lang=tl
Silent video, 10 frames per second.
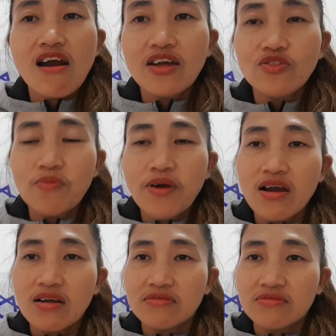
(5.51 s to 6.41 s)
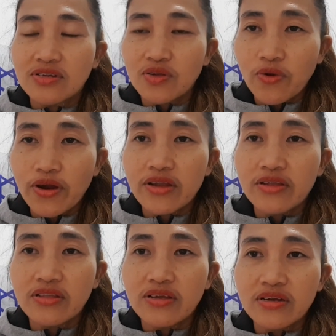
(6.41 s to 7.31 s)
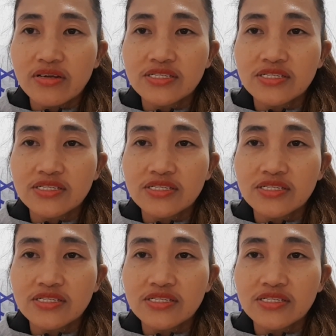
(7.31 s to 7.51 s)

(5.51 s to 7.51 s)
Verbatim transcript: Ano ba ang reward ng